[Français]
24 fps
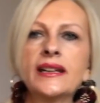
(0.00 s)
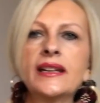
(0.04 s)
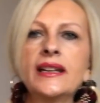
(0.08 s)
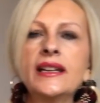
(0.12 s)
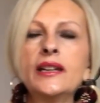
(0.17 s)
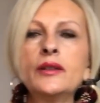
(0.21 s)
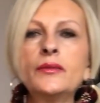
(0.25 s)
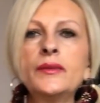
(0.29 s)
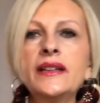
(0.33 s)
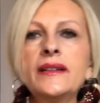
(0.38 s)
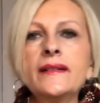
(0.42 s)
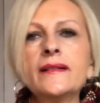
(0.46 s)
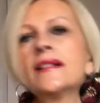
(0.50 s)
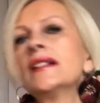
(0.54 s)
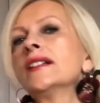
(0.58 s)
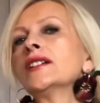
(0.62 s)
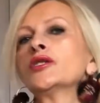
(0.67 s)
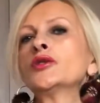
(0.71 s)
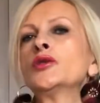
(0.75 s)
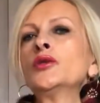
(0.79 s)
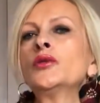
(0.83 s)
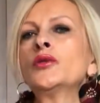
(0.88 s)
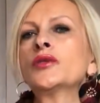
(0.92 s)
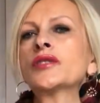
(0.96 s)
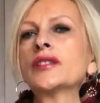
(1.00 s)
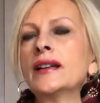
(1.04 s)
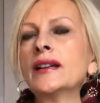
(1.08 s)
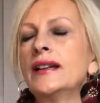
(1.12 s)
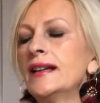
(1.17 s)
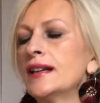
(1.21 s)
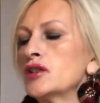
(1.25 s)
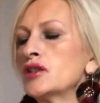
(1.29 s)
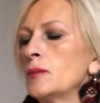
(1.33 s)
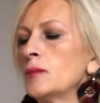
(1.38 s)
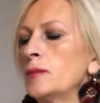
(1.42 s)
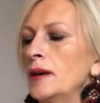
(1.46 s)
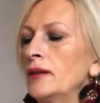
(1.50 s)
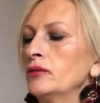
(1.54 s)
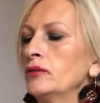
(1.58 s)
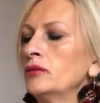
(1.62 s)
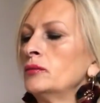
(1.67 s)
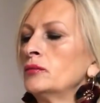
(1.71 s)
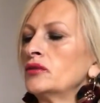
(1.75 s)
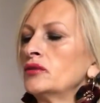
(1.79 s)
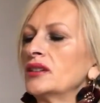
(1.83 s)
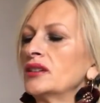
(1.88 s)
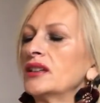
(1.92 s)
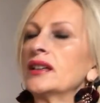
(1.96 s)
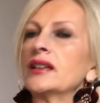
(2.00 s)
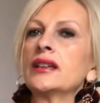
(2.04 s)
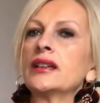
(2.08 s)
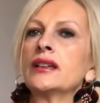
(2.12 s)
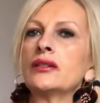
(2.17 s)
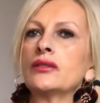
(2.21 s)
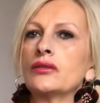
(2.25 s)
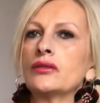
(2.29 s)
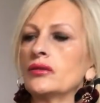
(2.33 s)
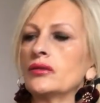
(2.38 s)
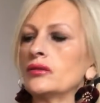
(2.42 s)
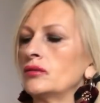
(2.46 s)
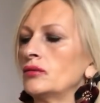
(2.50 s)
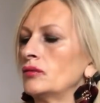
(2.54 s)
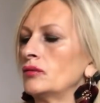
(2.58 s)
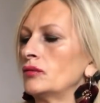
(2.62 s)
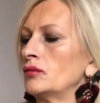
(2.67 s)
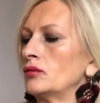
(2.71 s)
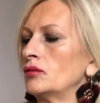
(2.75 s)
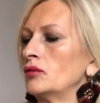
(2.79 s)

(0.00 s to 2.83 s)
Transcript: eh oui, donc là je ne vais pas vous le montrer euh,